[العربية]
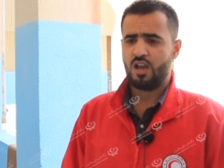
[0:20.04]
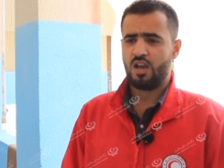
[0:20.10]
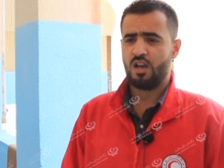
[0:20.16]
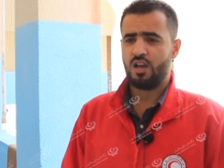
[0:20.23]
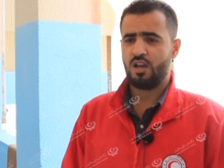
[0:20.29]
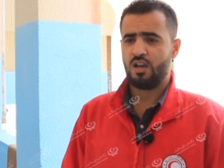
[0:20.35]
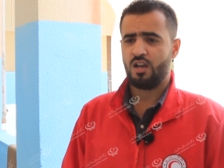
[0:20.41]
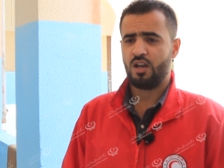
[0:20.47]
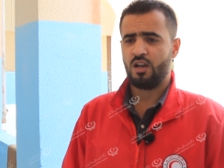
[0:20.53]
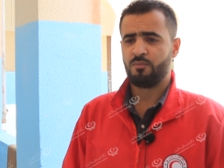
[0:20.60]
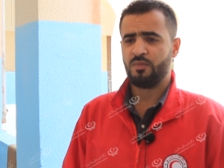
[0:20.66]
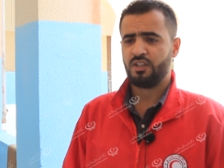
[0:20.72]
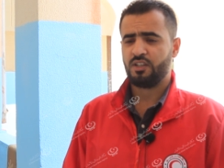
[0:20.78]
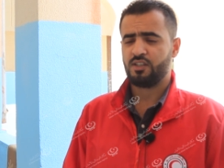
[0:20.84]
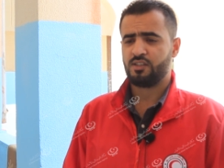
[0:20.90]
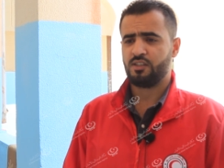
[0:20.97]
آه،
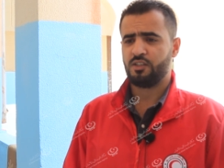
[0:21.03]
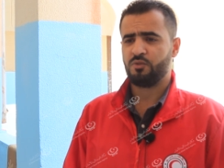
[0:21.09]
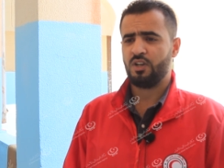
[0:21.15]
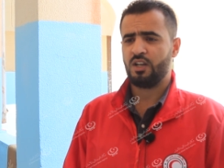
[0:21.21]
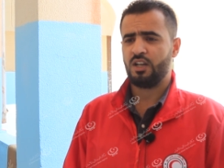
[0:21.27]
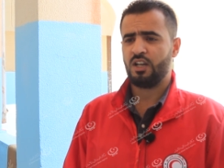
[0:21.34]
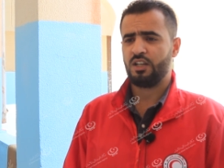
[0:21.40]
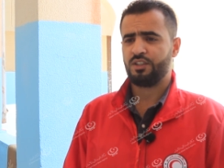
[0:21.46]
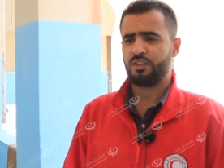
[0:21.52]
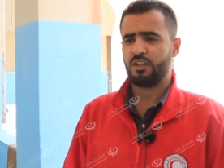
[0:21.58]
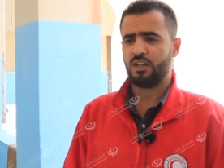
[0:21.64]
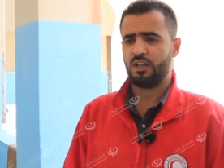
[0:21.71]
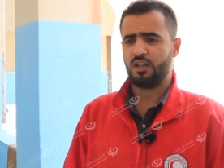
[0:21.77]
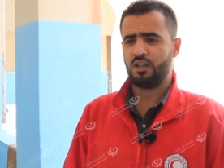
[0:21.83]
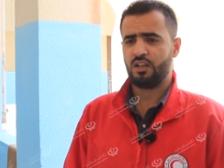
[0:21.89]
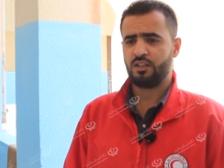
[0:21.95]
مركز لواء
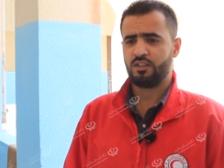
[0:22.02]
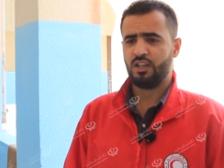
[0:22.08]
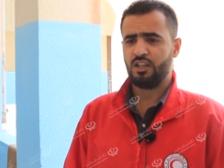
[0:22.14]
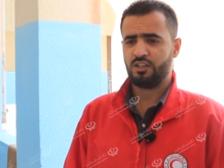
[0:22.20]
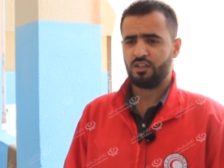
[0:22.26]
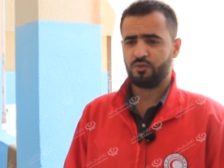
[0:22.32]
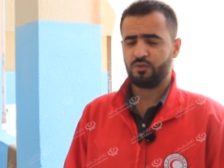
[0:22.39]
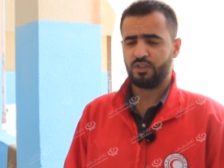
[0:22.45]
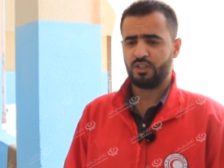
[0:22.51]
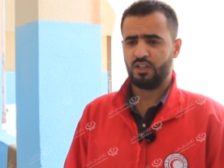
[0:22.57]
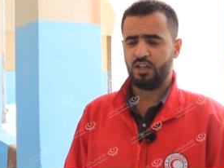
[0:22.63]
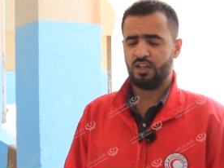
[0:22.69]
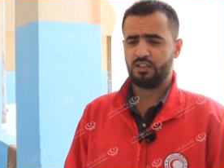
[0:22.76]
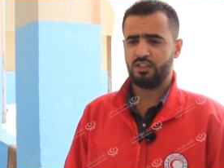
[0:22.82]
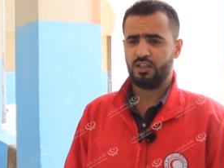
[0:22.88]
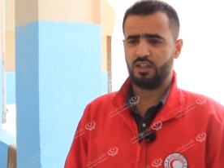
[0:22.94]
هذا آه، يحتوي
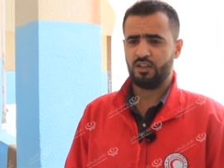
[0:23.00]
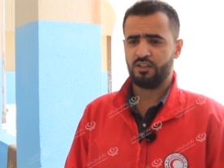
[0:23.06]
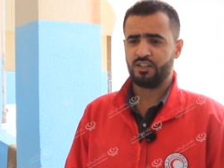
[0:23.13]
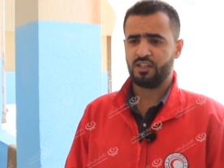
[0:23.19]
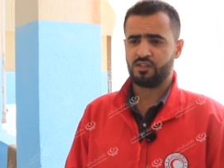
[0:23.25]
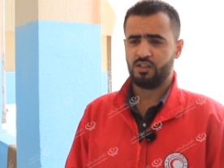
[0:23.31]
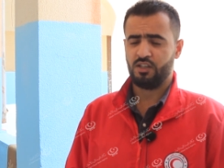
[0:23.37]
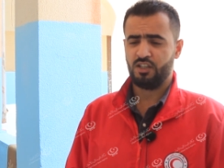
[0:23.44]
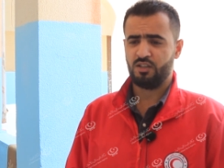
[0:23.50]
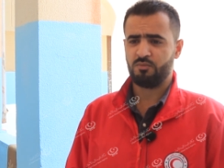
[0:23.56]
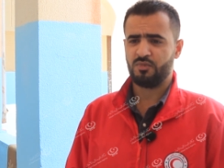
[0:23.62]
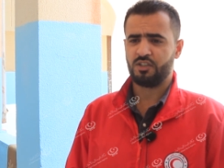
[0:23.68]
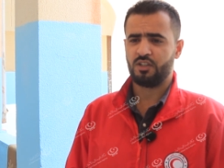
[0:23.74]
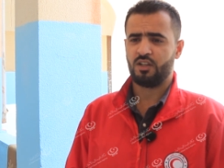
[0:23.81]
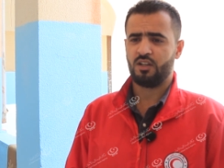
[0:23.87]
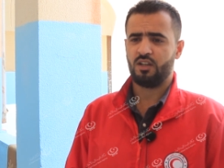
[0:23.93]
على نازحين
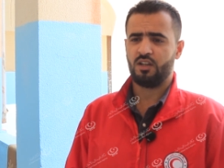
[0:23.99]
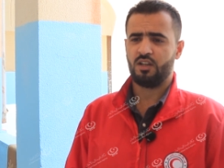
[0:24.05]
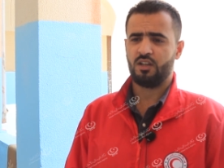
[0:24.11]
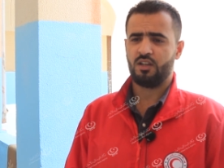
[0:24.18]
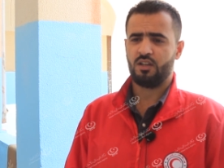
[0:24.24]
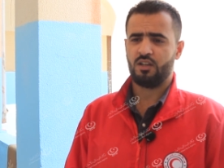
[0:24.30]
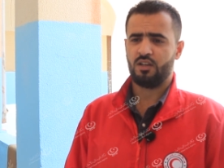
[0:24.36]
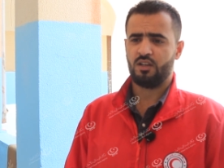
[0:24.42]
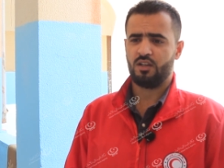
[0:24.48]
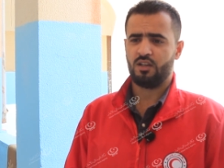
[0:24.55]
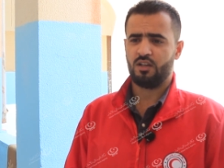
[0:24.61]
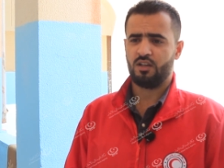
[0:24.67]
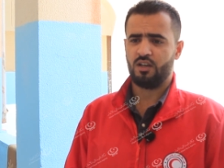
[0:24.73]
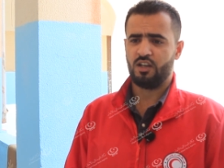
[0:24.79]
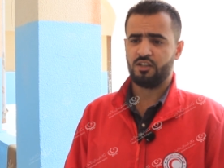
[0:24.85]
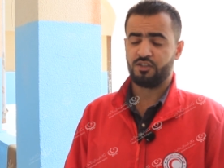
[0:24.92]
من آه،
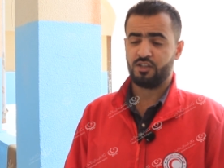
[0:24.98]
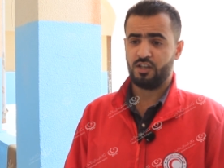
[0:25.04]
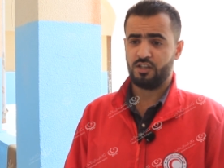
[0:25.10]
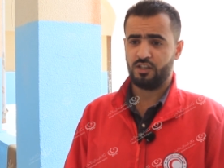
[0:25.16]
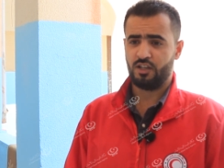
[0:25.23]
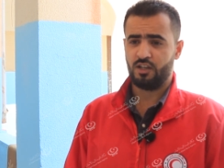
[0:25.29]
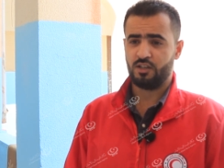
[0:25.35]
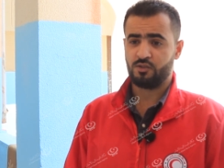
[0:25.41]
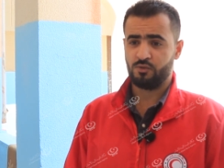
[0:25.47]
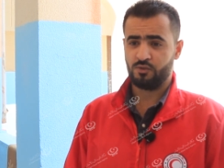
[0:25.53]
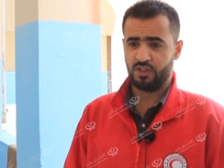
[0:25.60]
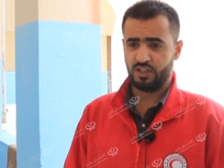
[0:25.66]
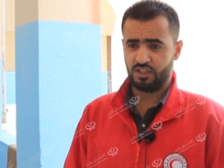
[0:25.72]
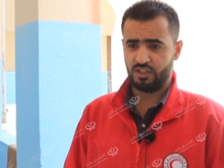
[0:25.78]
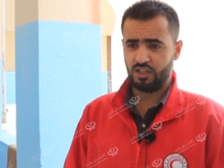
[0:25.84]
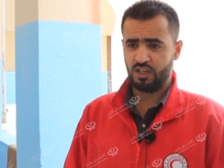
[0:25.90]
الجالية
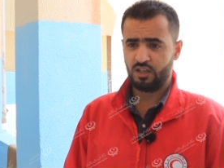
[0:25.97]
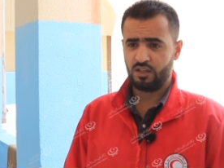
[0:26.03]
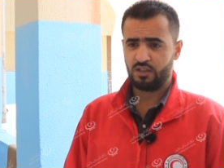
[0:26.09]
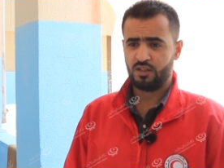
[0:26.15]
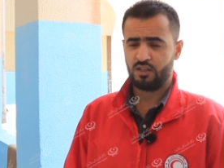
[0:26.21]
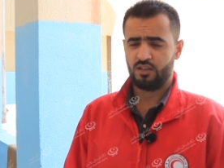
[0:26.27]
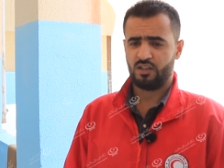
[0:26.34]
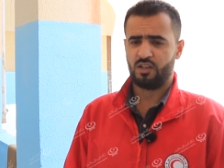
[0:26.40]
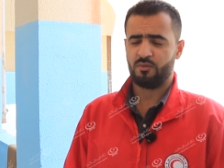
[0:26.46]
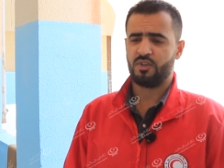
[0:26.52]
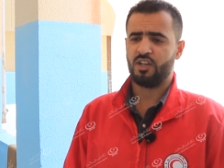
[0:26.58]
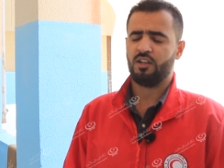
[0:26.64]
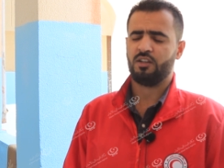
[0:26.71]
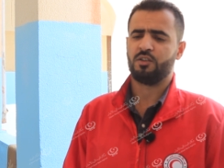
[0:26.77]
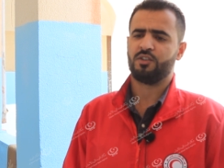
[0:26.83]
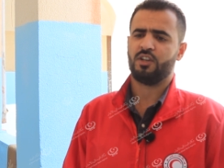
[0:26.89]
السودانية كما
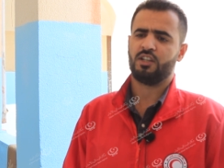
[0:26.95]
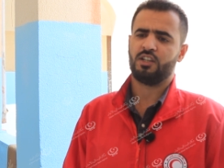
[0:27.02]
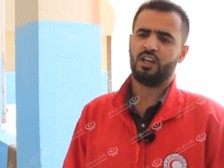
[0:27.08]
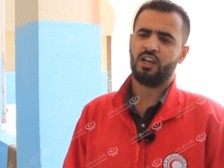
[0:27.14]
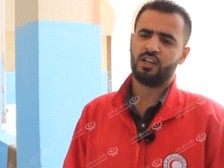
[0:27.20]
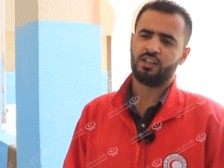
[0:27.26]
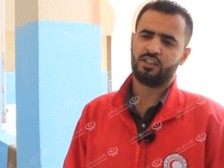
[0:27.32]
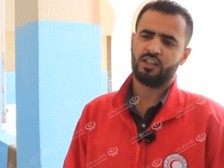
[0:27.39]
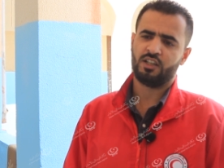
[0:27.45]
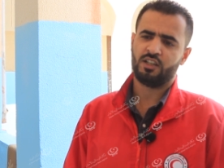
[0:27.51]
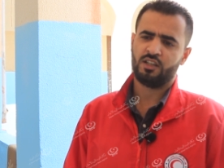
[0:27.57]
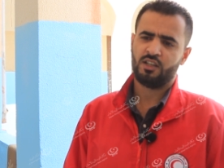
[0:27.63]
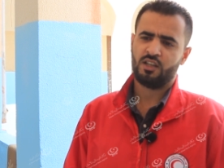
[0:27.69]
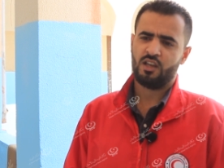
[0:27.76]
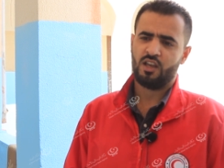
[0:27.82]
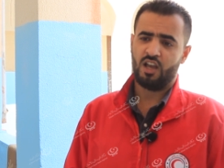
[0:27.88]
يحتوي على عائلة
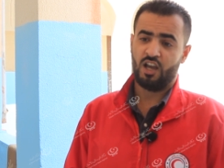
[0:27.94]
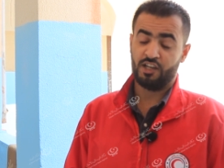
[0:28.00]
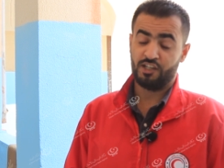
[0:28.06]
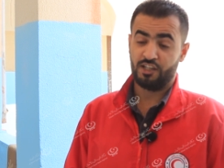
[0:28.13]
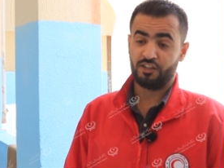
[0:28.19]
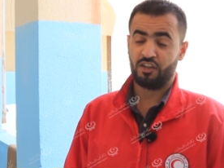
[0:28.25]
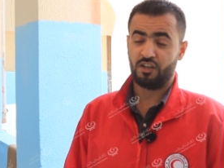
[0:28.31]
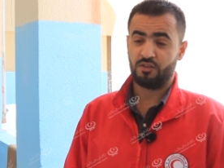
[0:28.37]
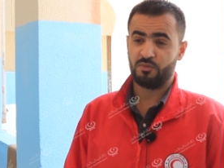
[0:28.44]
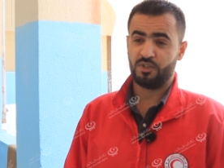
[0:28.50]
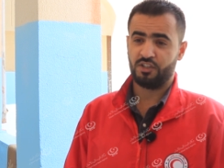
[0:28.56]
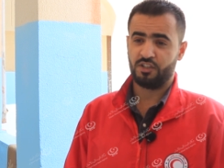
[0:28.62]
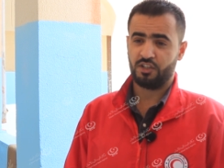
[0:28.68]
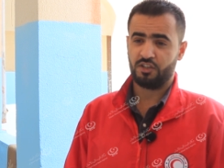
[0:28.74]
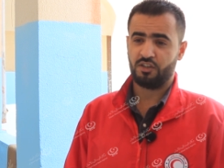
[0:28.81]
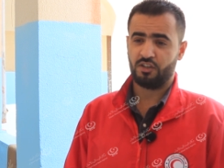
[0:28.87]
عائلتين
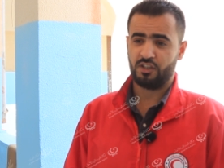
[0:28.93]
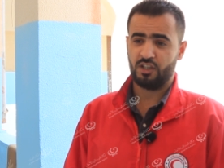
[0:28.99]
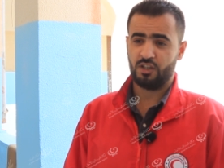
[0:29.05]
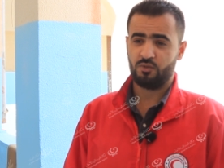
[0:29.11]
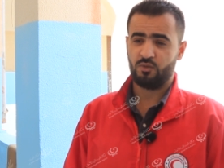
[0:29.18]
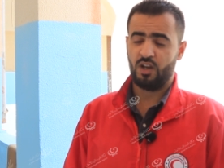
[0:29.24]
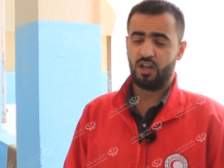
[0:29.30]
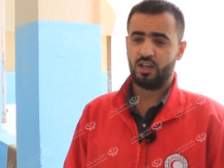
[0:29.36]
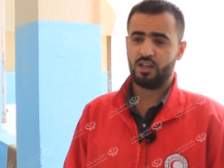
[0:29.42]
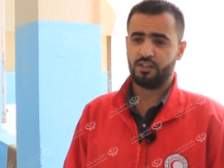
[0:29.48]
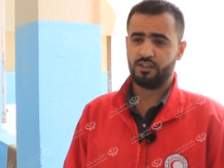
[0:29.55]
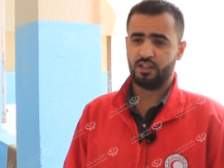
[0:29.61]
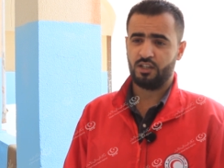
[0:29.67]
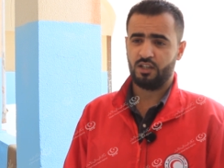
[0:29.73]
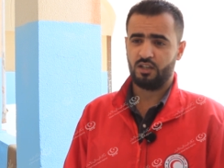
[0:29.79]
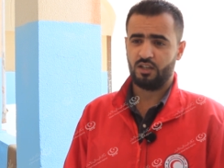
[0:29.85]
من إريتريا
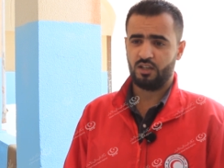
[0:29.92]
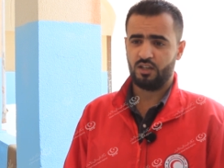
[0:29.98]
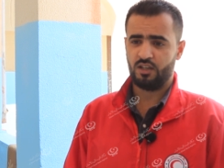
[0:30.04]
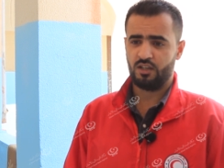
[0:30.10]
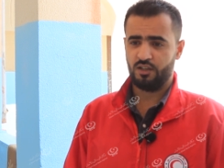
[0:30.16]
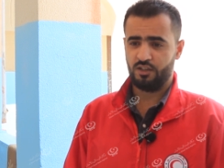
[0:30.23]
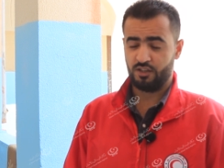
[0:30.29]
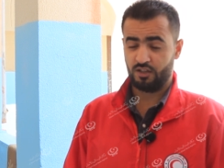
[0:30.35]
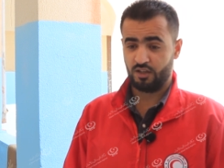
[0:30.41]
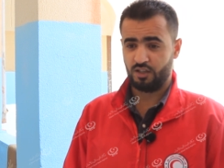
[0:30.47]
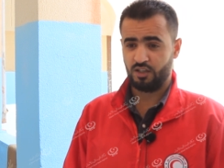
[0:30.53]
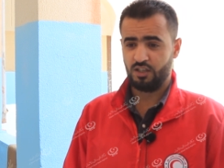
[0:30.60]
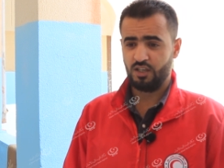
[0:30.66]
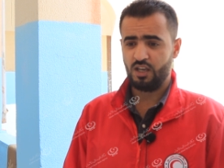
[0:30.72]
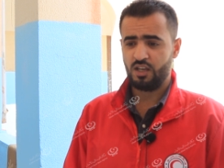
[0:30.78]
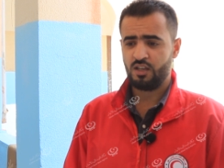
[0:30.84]
وعائلة
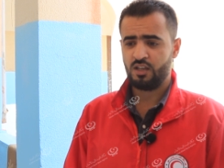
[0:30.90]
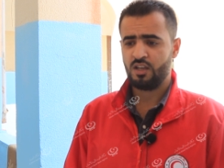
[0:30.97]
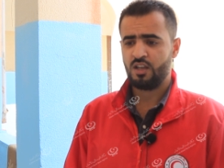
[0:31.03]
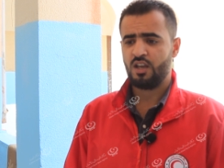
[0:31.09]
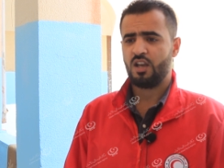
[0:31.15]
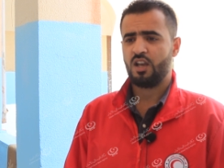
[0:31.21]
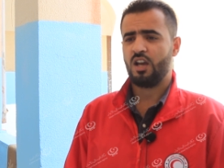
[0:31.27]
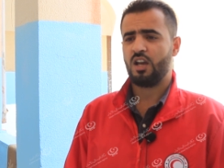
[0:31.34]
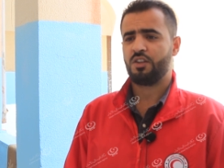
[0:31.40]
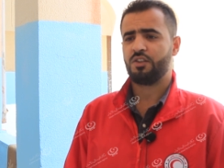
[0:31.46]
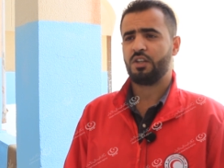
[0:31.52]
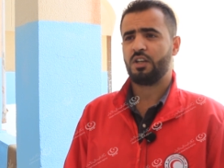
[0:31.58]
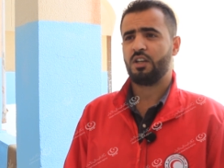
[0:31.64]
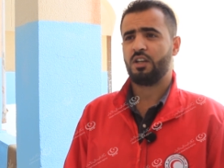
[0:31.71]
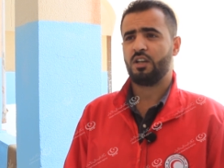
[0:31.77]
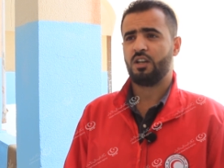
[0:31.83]
عراقية
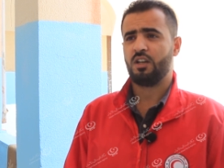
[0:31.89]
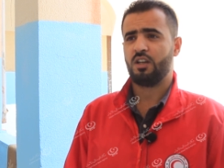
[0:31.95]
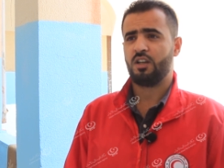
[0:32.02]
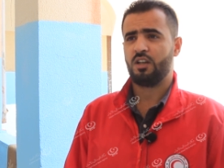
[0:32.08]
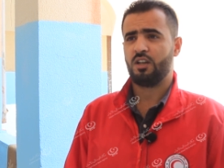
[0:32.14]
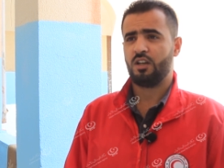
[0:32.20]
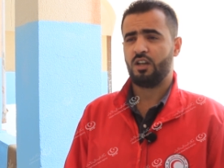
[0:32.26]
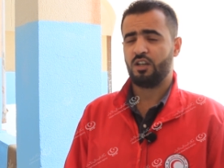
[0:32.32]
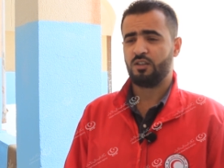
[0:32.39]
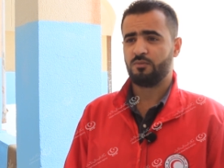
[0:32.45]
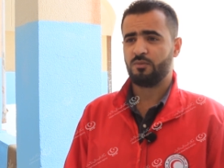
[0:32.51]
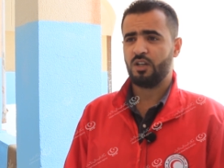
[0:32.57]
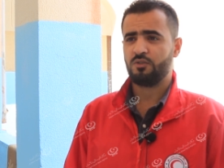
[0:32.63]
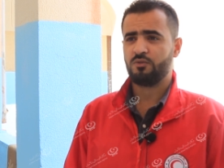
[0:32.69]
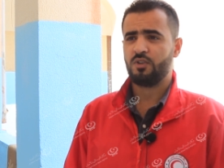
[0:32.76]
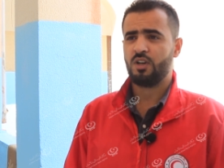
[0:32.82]
هذا
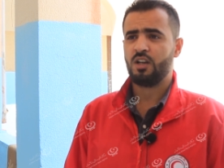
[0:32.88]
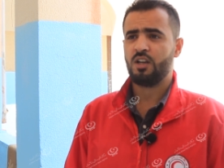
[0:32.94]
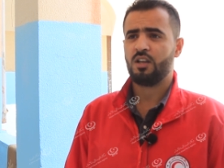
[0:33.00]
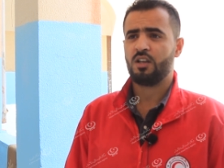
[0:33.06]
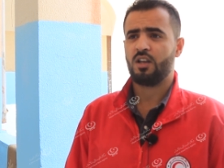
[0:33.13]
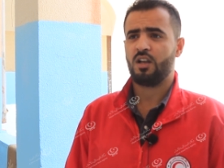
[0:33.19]
المأوى